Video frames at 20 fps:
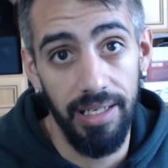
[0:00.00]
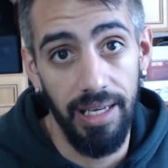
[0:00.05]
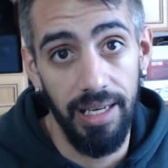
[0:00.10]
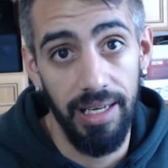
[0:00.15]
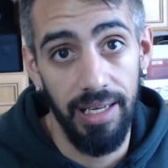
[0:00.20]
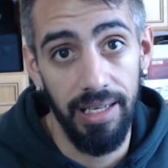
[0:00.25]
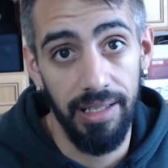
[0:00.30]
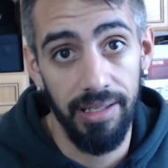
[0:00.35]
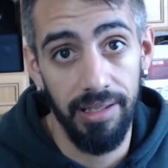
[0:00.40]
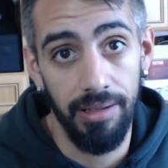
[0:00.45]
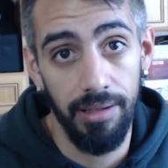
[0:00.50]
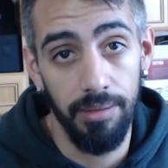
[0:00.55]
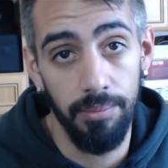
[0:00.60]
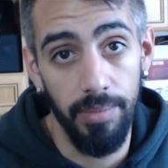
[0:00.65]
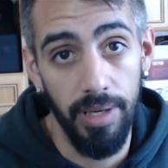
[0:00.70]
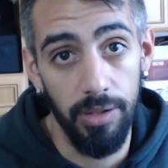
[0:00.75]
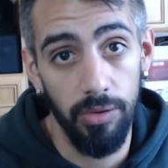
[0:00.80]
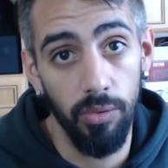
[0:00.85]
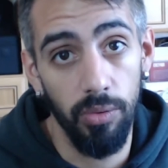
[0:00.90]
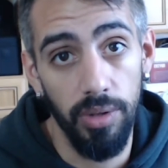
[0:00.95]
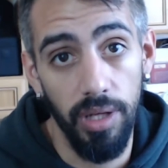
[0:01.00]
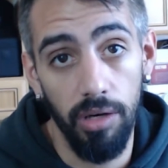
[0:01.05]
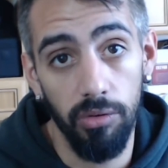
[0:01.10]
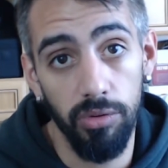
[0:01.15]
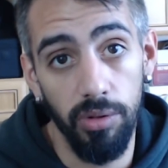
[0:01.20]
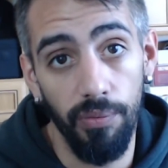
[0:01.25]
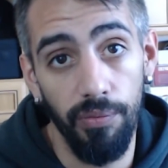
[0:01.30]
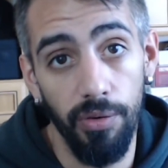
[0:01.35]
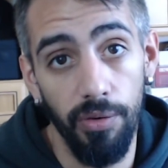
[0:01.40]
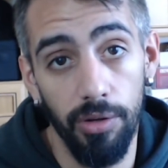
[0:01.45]
el menú de
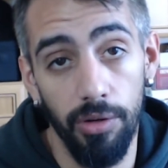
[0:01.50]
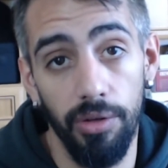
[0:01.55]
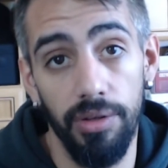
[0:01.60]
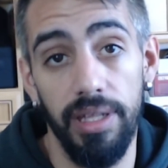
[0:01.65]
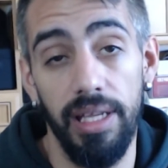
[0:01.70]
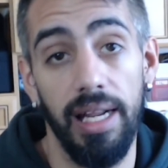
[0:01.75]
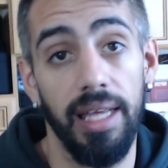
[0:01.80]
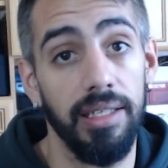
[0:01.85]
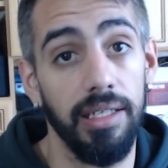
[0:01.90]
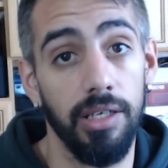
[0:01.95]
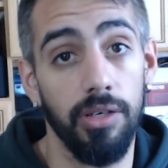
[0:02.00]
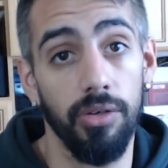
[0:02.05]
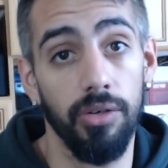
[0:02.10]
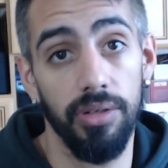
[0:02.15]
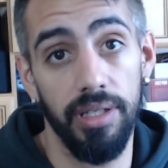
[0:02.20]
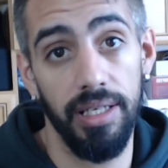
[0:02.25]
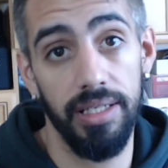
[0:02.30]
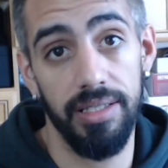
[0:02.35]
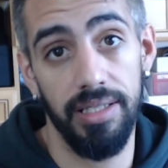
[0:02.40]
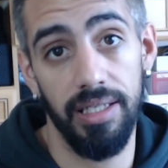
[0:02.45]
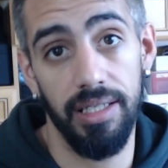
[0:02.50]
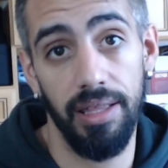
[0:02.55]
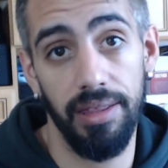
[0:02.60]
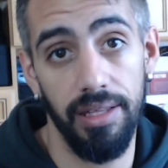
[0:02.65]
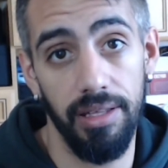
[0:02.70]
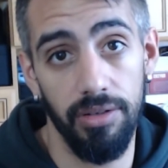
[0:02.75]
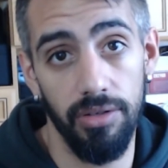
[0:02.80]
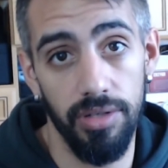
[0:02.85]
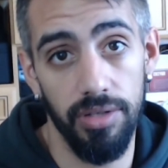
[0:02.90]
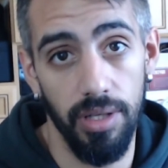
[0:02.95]
autofoco de la Nikon
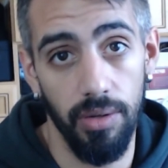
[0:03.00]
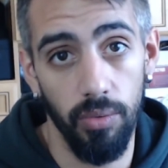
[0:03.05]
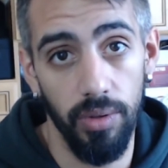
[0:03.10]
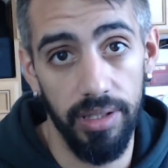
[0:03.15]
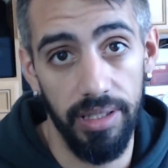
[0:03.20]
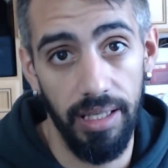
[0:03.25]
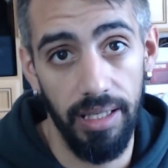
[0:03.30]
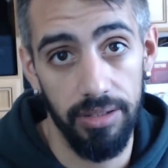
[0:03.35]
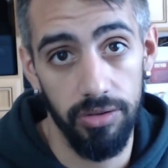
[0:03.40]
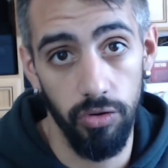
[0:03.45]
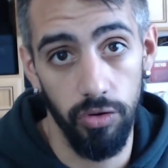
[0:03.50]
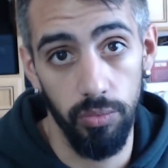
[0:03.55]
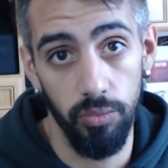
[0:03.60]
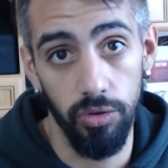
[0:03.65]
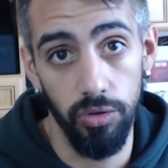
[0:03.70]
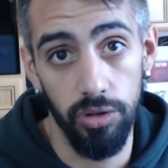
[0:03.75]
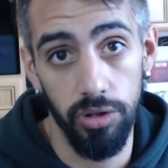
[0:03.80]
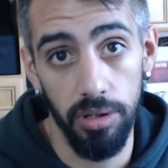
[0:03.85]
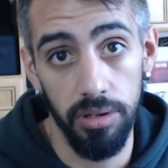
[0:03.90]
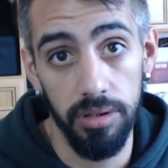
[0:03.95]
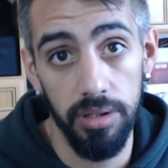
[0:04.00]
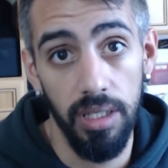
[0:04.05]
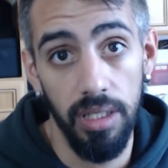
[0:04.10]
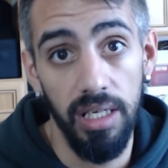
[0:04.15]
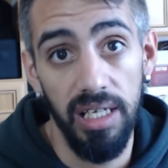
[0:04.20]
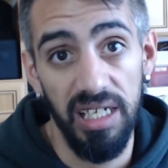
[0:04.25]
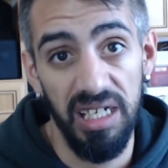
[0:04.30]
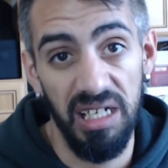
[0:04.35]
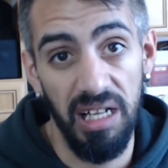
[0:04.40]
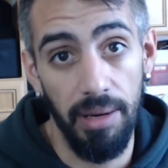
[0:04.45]
D750. Son muchos
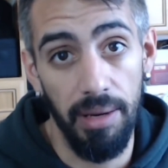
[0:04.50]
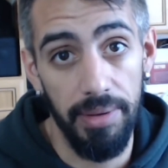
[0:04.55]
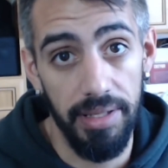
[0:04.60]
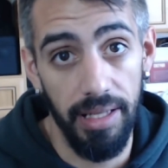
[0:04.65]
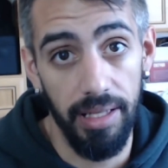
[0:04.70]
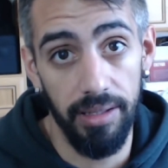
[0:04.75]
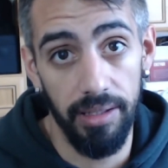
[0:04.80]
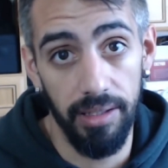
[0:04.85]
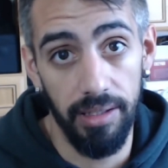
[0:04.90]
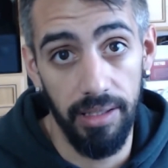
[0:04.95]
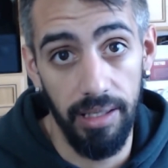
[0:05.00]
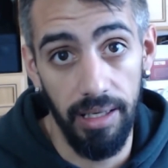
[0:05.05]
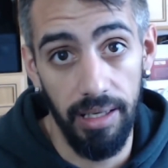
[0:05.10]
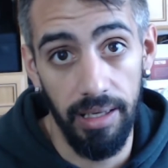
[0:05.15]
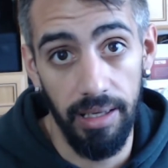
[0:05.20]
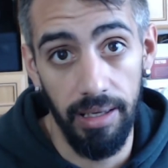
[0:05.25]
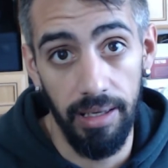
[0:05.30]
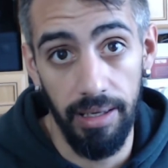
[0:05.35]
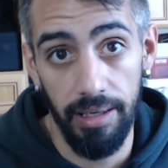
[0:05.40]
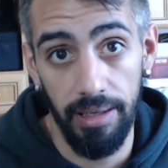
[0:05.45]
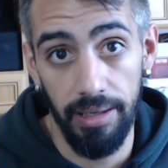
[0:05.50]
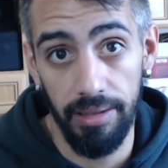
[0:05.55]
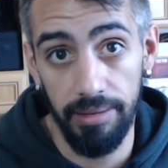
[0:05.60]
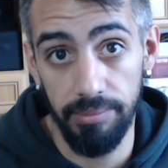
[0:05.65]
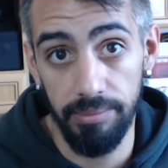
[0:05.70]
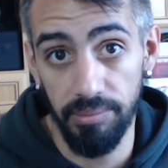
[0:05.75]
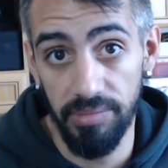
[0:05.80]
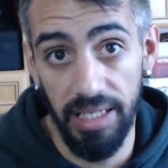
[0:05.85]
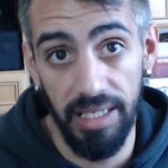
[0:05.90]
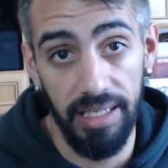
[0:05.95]
y la verdad
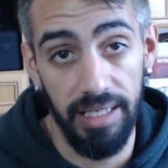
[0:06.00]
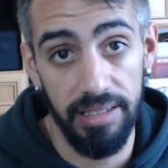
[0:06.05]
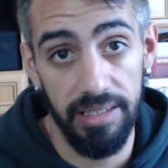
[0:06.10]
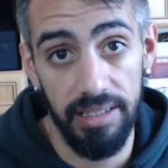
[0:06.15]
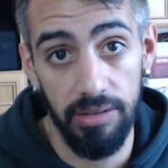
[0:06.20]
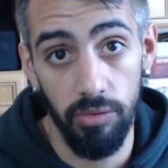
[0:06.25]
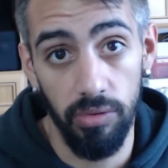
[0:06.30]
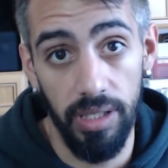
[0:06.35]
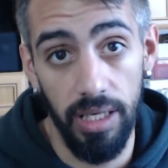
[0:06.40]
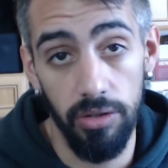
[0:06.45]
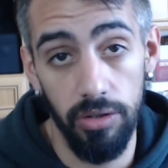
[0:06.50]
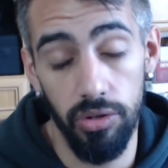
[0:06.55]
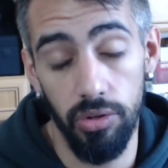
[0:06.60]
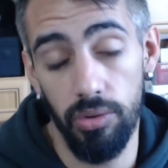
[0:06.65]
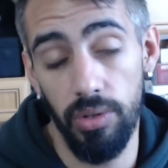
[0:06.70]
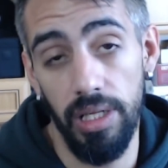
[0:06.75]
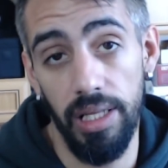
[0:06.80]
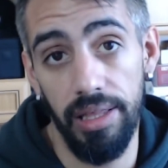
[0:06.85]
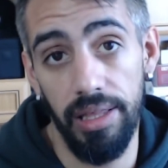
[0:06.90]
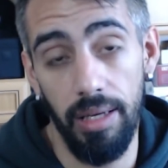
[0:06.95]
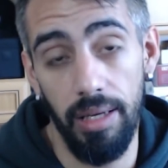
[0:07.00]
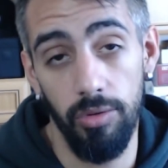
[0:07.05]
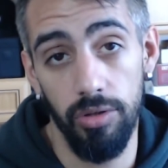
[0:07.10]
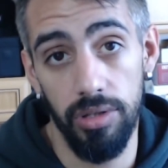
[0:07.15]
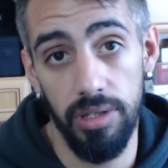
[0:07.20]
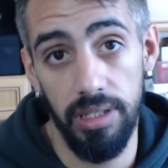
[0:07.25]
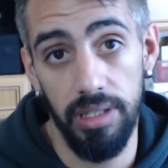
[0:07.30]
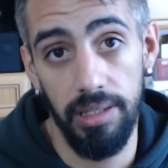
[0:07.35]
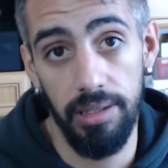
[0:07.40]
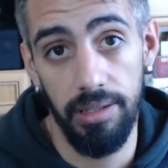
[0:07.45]
que, casi nunca los
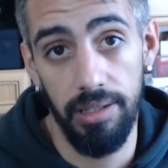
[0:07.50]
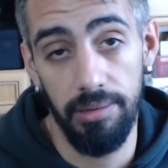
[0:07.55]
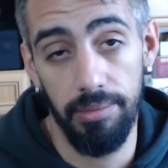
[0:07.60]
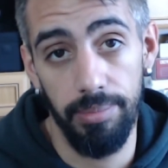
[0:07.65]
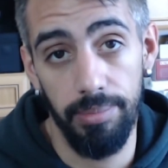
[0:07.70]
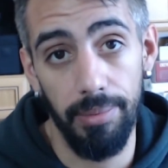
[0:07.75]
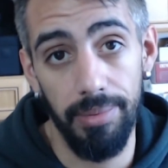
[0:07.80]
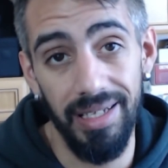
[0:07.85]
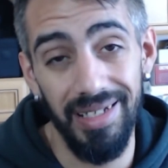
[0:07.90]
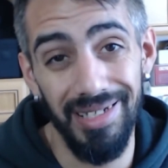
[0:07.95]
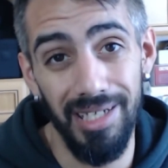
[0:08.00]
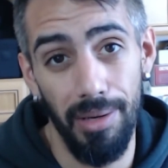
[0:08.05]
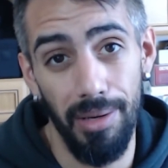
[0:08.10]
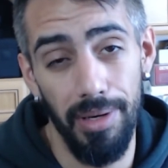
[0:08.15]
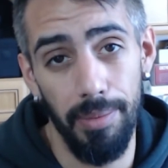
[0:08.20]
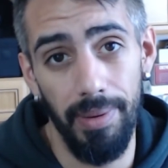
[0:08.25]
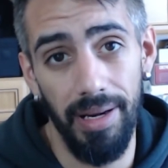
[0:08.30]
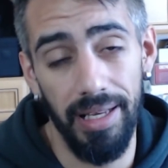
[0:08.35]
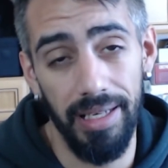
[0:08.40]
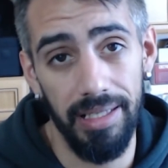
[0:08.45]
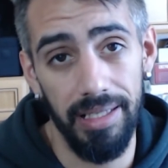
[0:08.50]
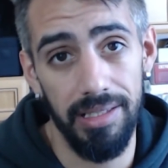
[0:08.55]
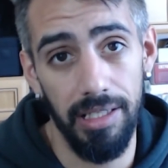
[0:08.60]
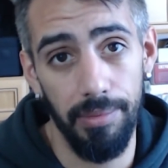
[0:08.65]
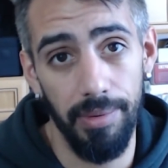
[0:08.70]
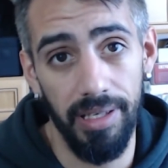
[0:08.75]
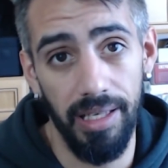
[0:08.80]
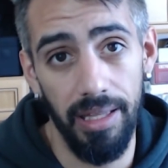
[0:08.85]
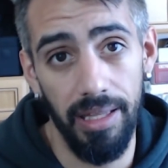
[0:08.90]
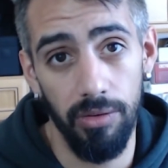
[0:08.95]
utilizamos y va bien saber para qué
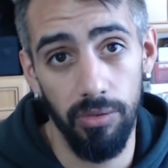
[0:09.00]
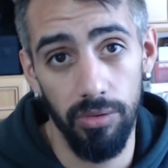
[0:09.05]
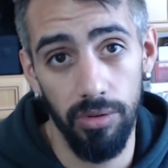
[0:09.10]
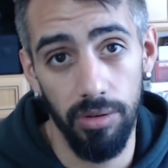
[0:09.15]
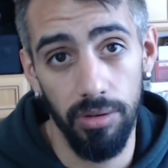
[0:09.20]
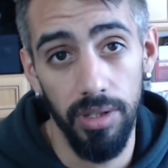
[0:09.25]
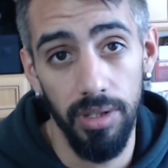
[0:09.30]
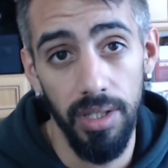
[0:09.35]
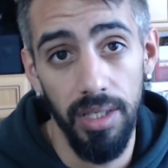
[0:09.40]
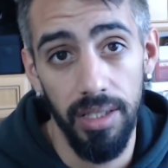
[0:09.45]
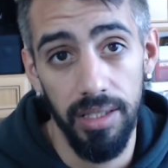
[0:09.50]
sirve cada uno.